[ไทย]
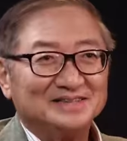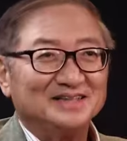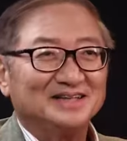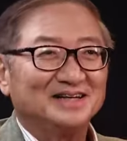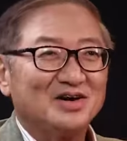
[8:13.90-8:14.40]
สิ
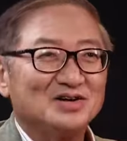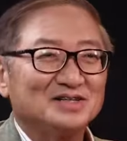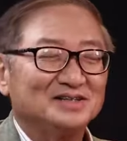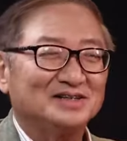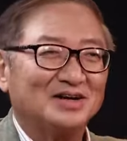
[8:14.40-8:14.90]
ก็คื
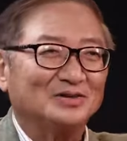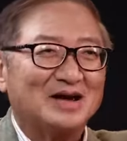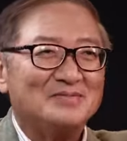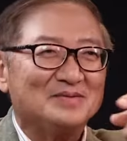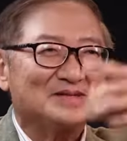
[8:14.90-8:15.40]
อเขา
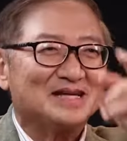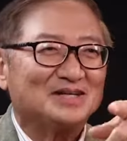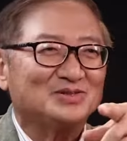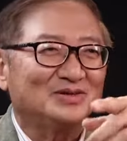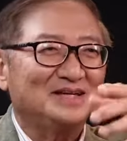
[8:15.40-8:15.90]
ทำให้ประชา
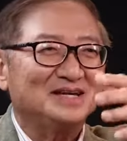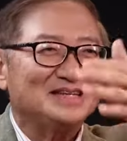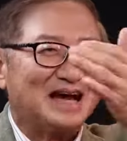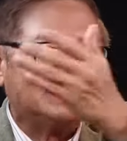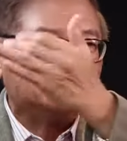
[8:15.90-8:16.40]
ชนเนี่ย
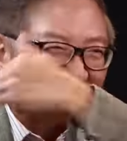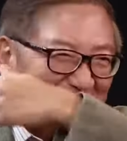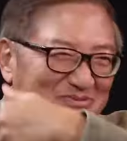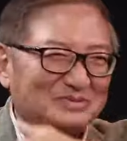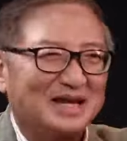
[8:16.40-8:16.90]
อยาก
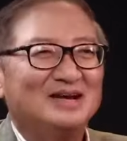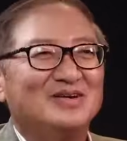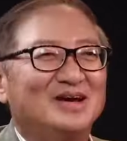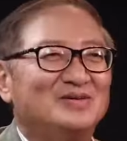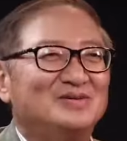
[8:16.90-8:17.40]
เปลี่ยนเร็ว